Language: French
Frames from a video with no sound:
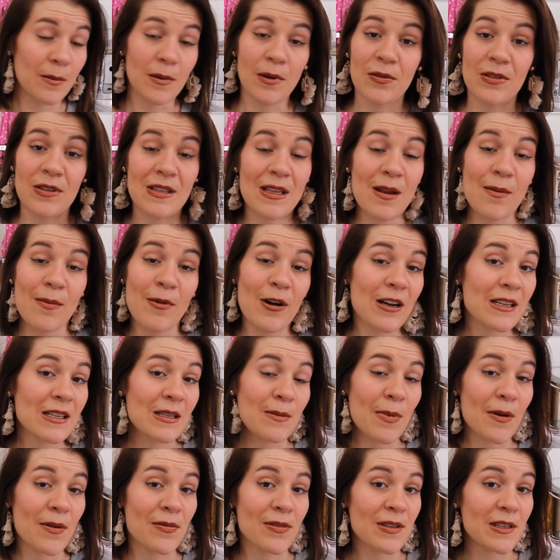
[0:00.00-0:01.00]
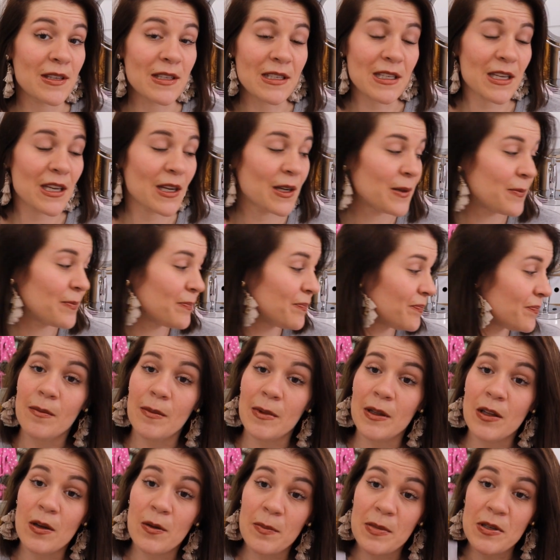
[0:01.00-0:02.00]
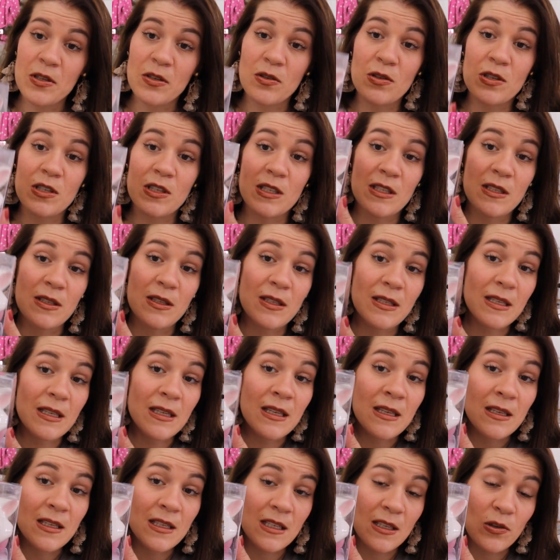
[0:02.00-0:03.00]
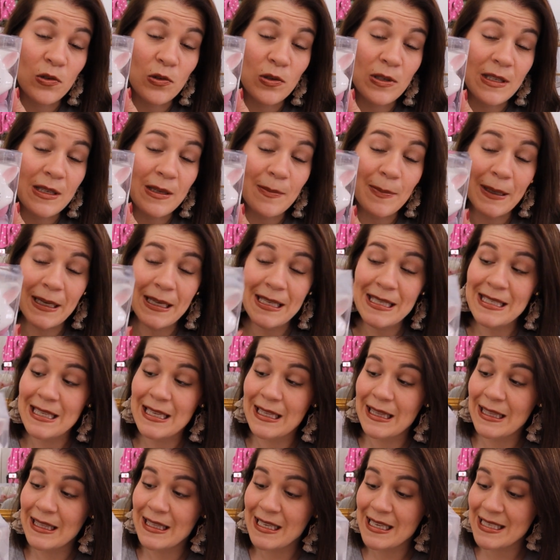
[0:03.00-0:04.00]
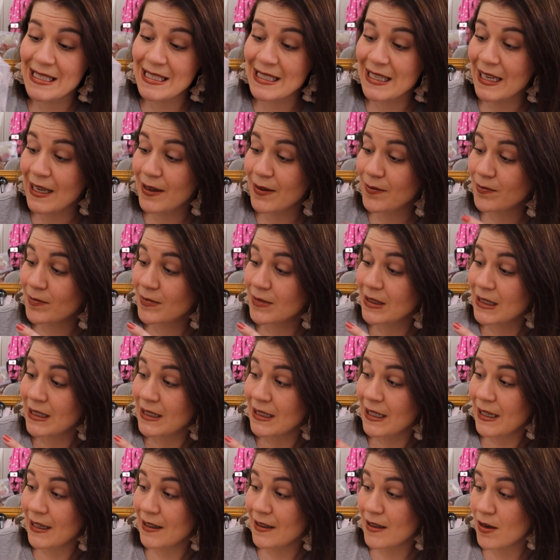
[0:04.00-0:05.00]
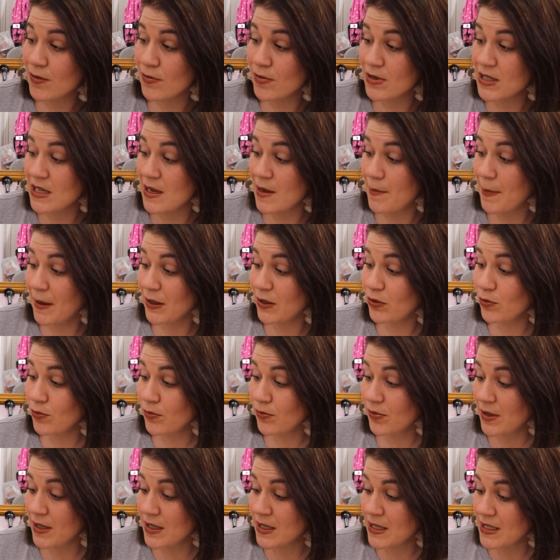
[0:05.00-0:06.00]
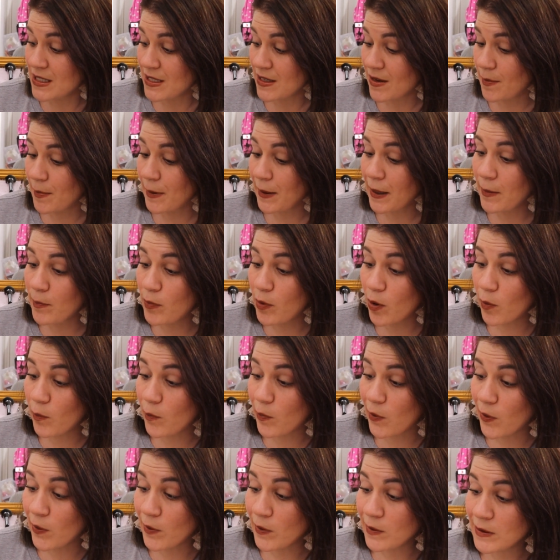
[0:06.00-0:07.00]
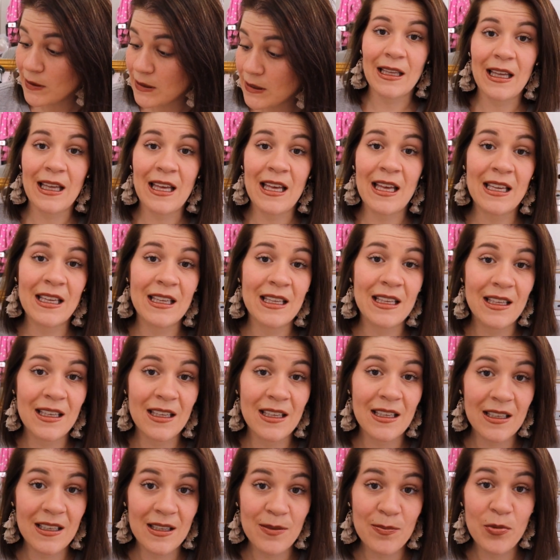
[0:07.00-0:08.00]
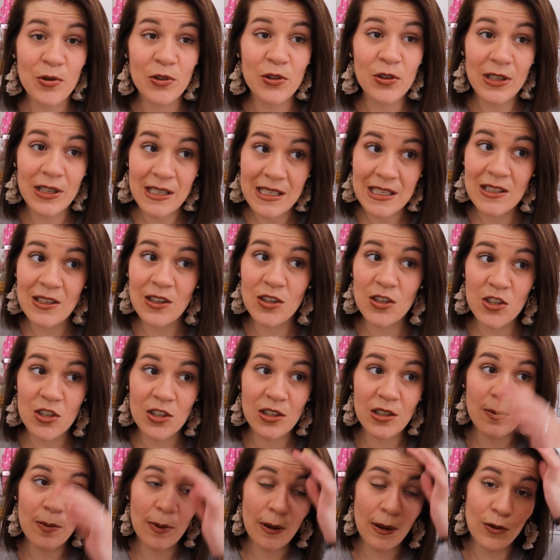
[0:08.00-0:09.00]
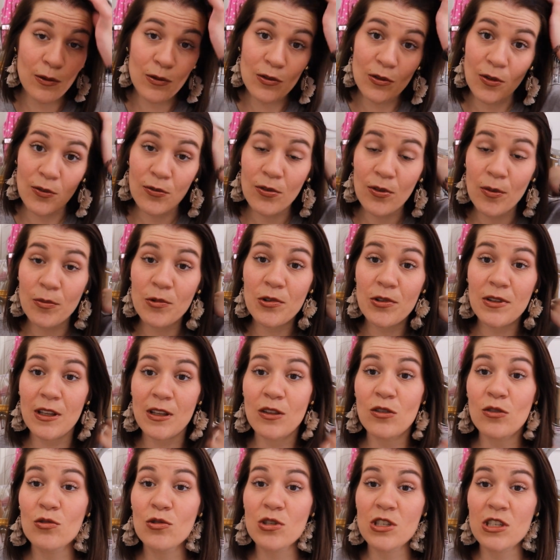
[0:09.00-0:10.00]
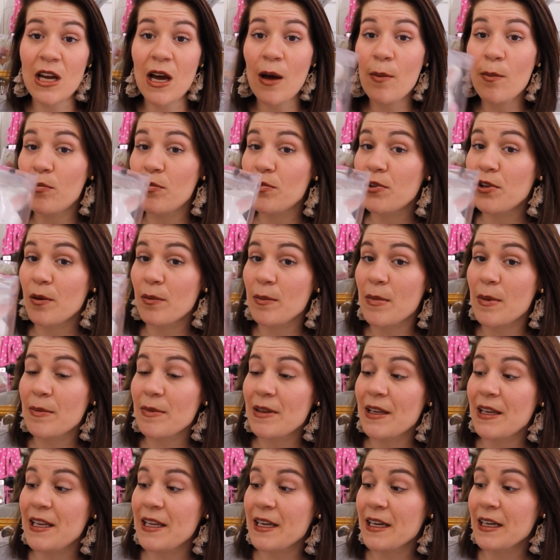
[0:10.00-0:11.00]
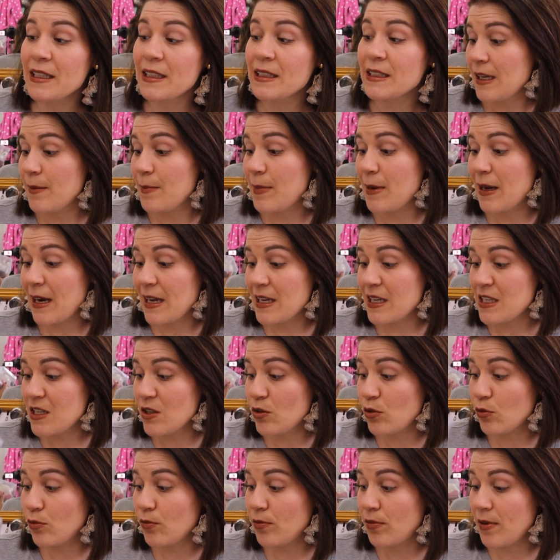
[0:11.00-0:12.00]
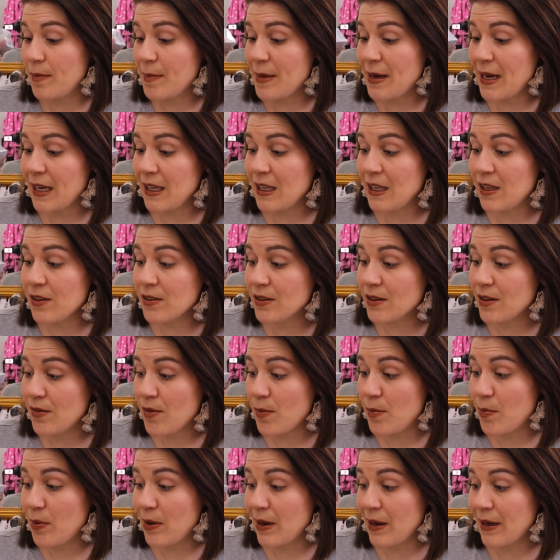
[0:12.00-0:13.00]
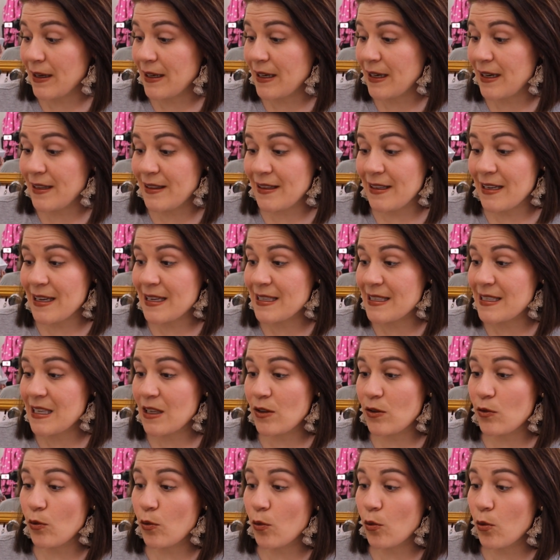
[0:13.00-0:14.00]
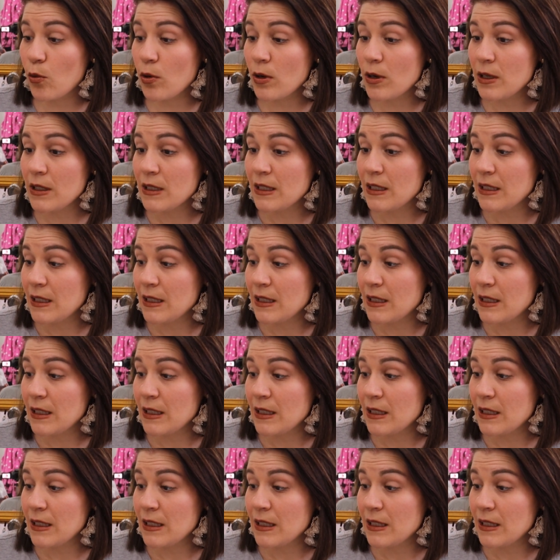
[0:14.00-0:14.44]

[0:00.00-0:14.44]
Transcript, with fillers: Mais vous allez voir, c'est pas fini. Maintenant, bah parce que j'ai aussi pris cette tasse-là. La dernière fois, je l'ai pas trouvée et j'avais pris Pampan et pendant les soldes j'en ai pris une en forme de tête de chat, un peu dans le même délire. Et bah là j'ai trouvé Marie, il y en avait plein, il était à 7 euros.